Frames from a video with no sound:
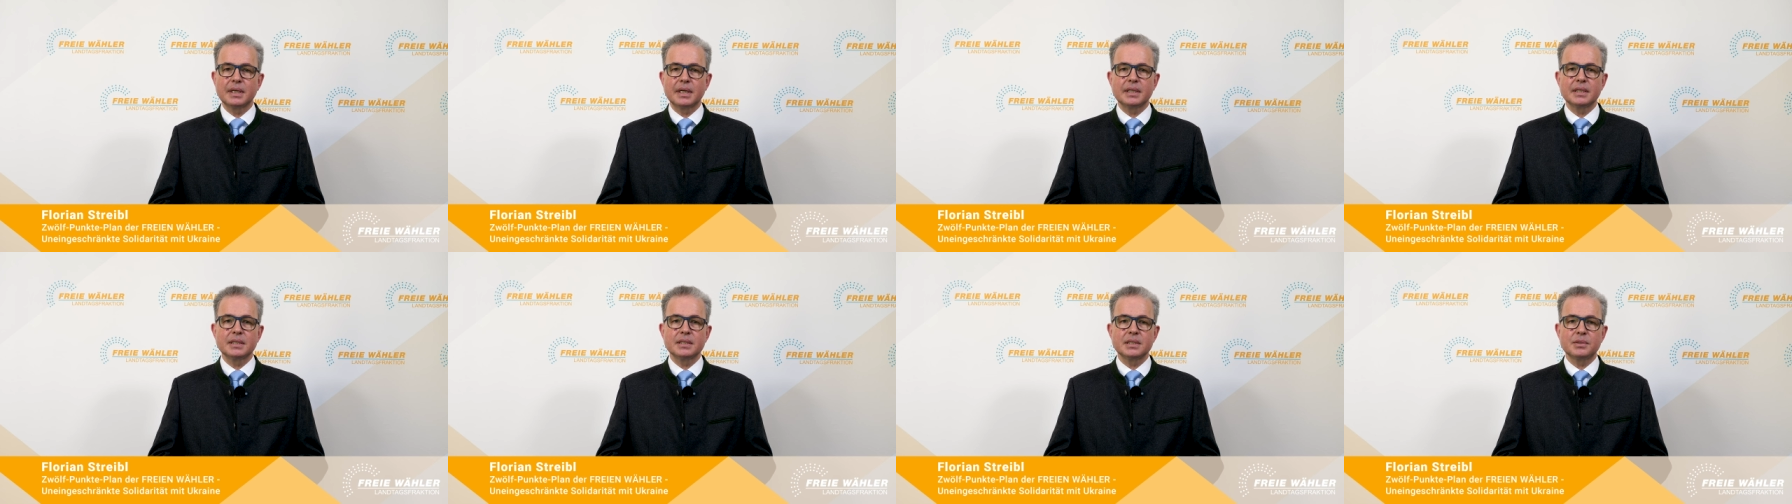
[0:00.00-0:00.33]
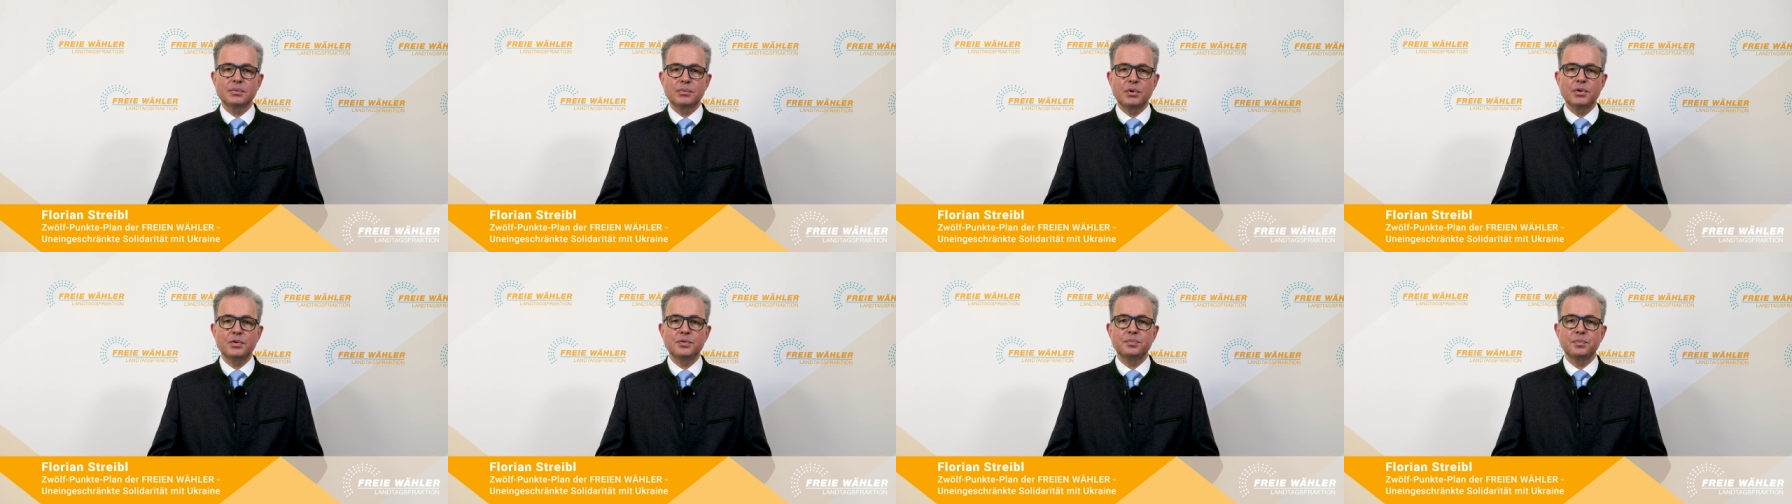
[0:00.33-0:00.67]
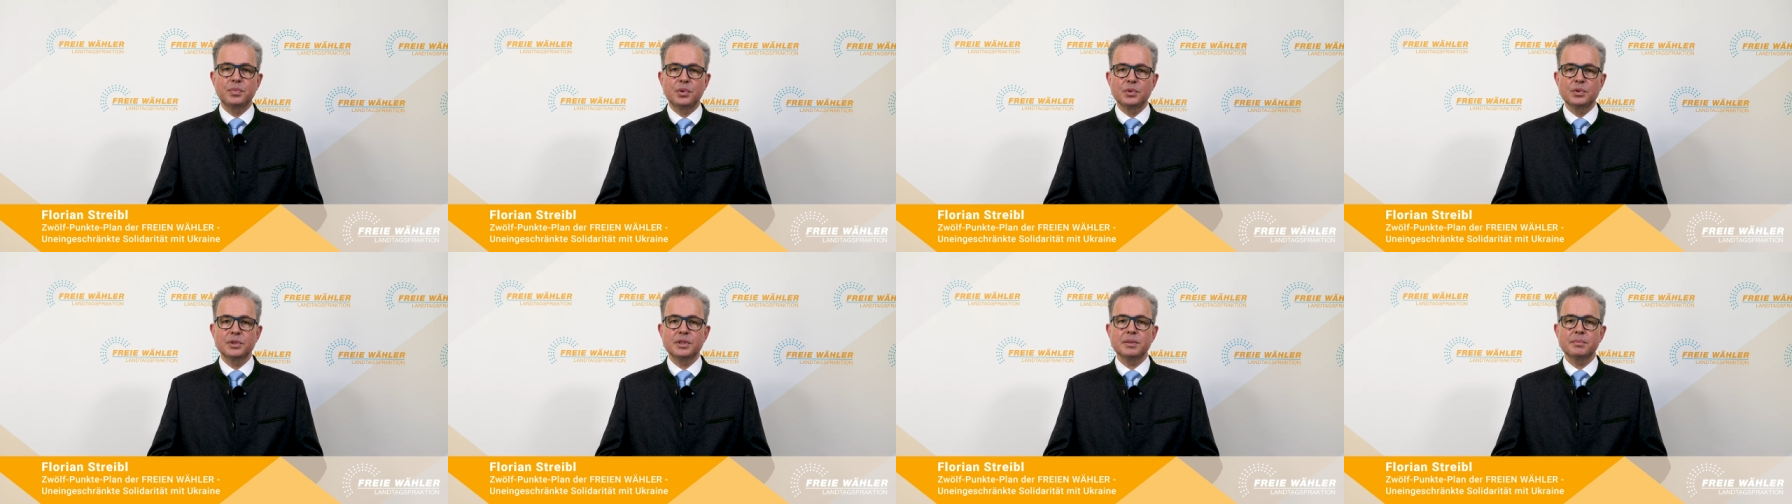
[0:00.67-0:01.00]
einen
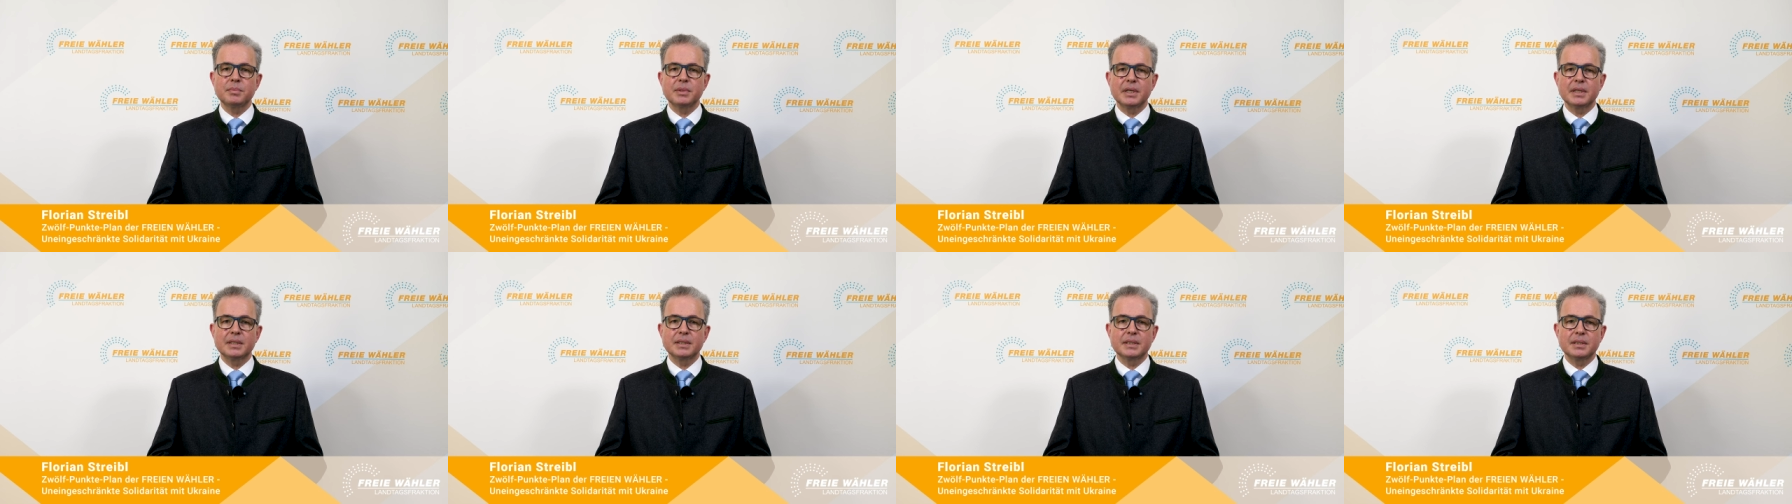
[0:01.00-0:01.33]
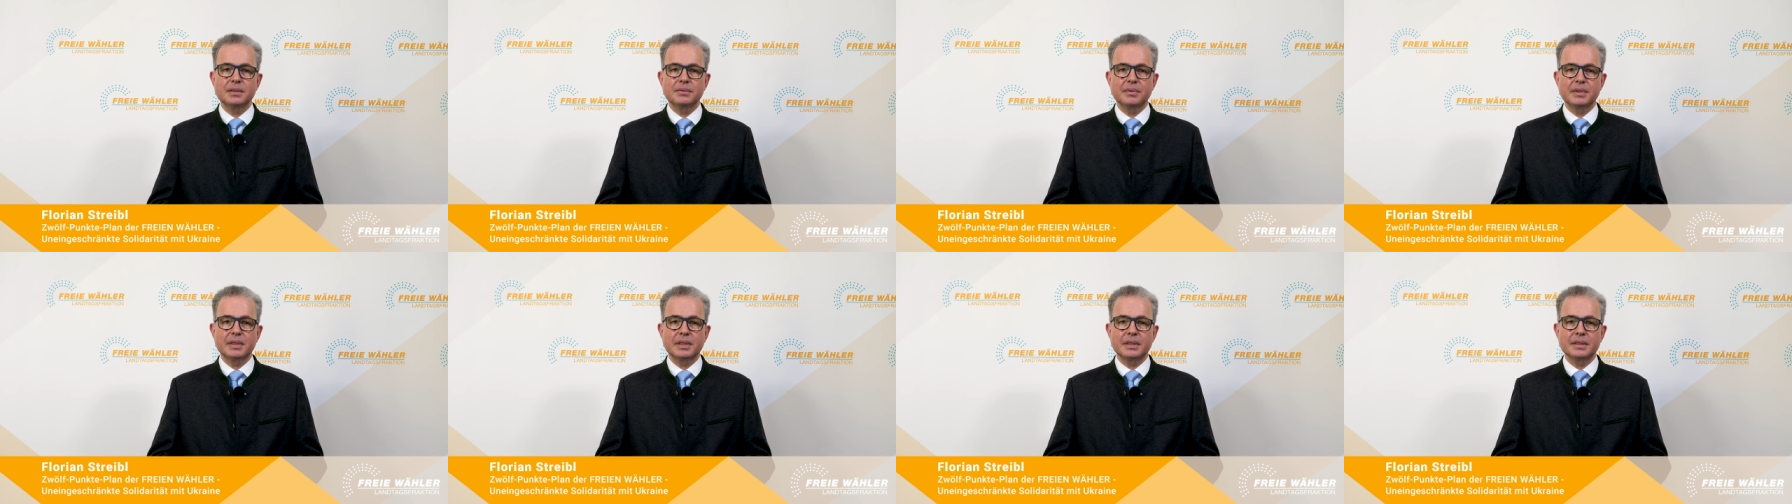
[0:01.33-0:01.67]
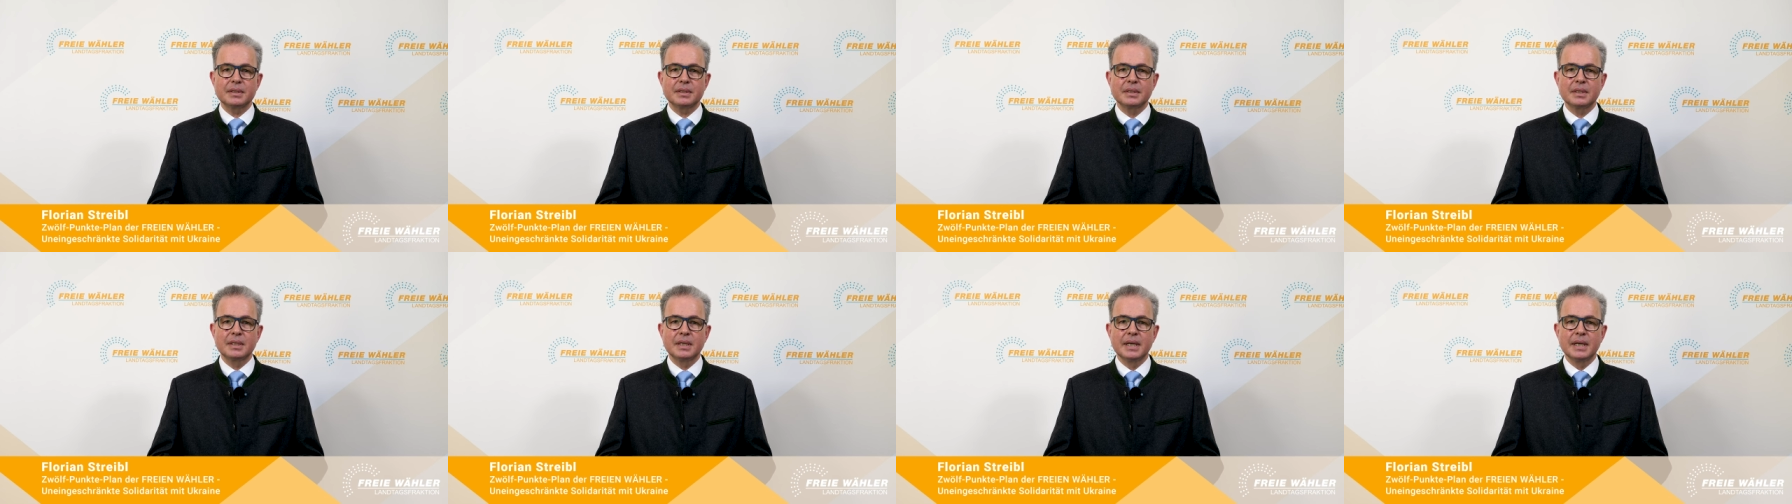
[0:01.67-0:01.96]
Zwölf-Punkte-Plan entwickelt